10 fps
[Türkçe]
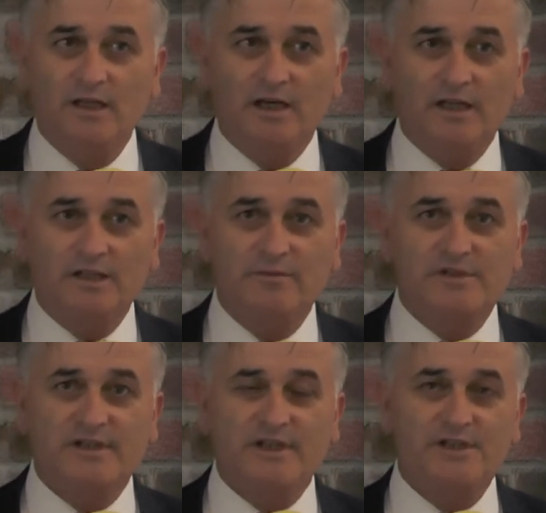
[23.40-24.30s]

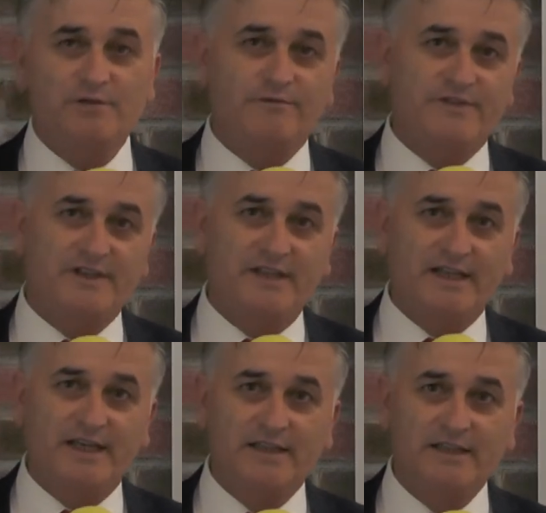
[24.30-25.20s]
aklımıza değişik fikirler
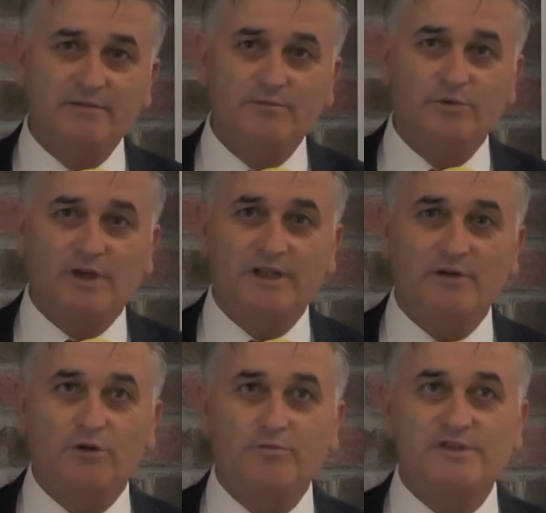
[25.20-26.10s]
geldi. Burada
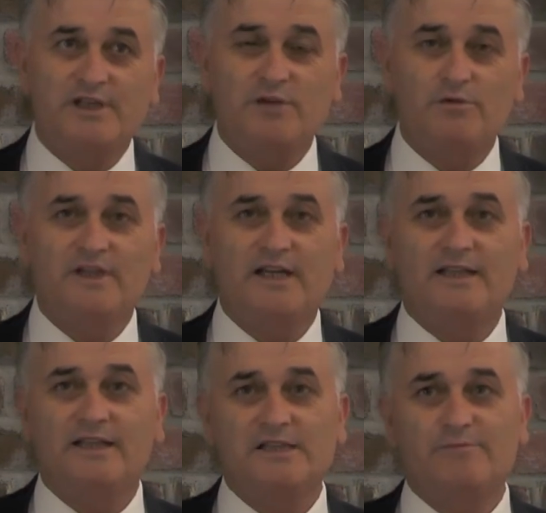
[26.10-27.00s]
önümüzdeki
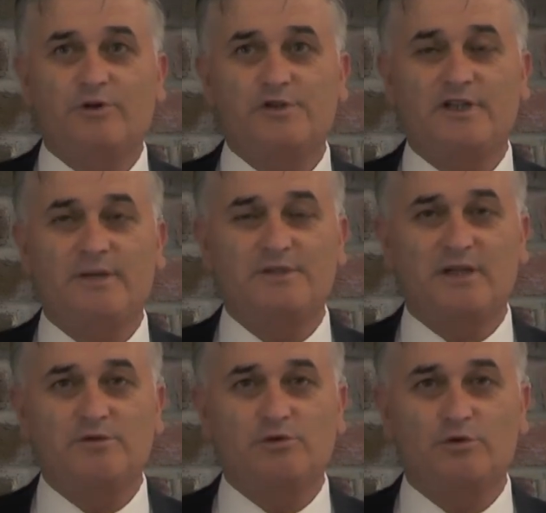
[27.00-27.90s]
günlerde nasıl proje
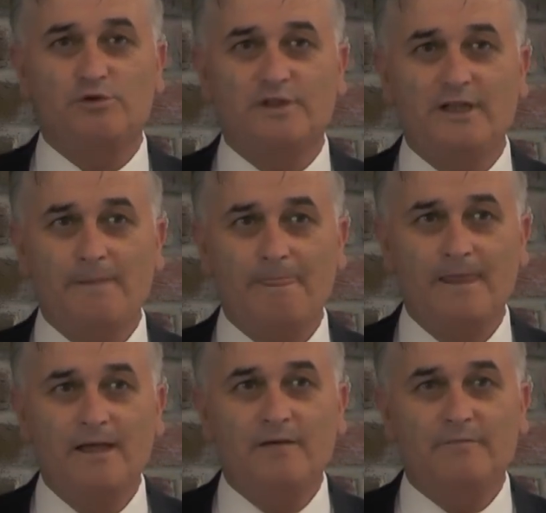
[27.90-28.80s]
yapacağımız konusunda
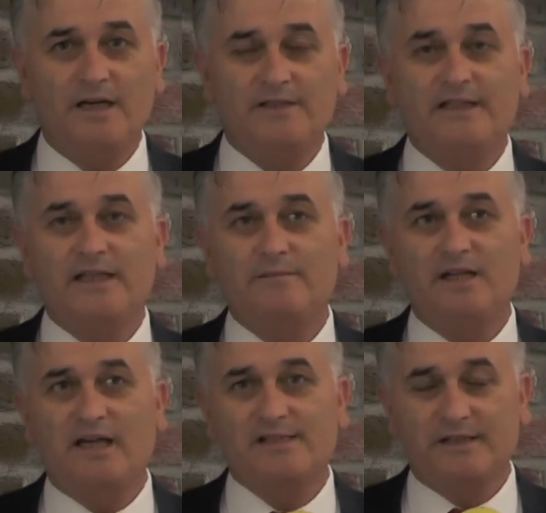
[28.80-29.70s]
bayağı
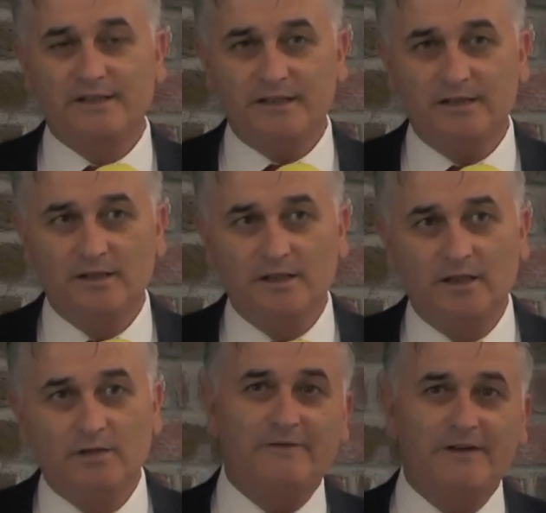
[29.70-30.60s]
deneyimler kazandık.
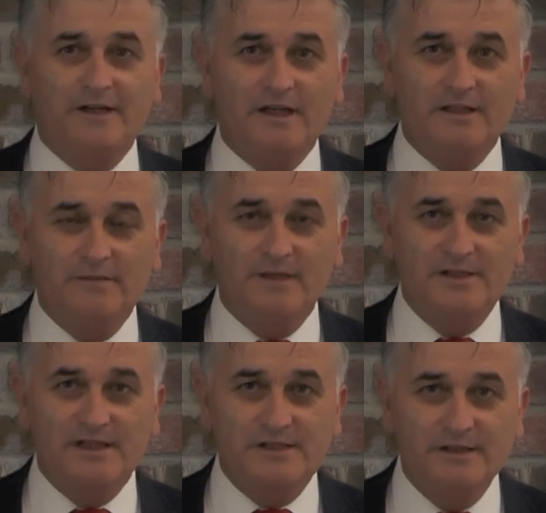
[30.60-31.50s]
Afar Kalkınma
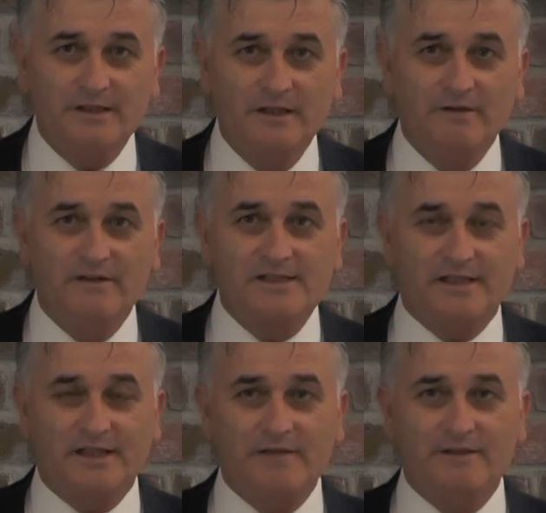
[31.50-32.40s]
Ajansı ve
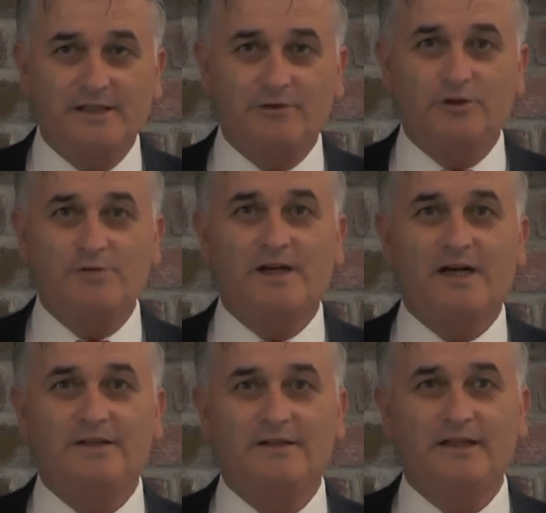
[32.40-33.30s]
Sanayi ve Teknoloji
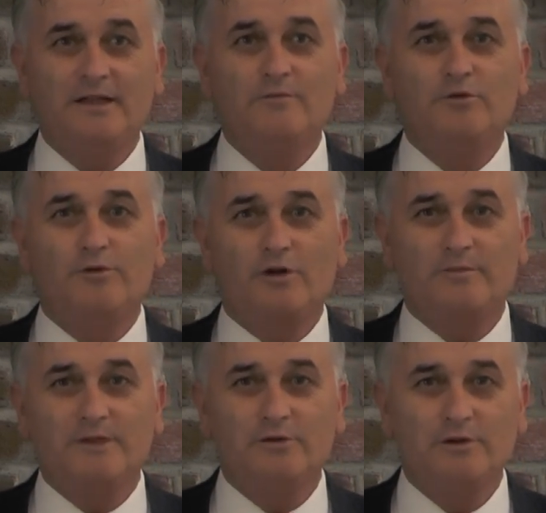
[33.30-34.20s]
Bakanlığı'na bu
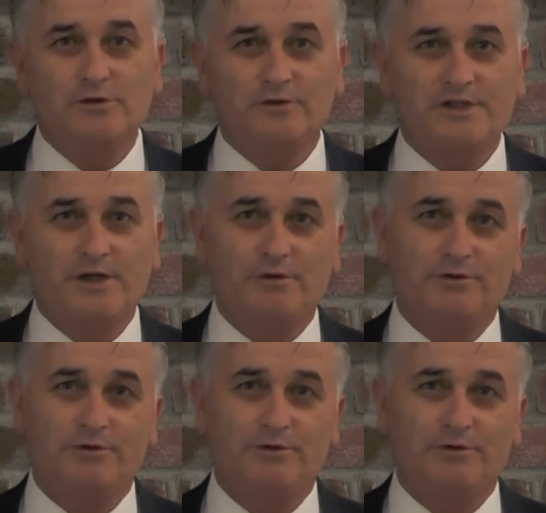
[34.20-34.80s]
programdan dolayı çok teşekkür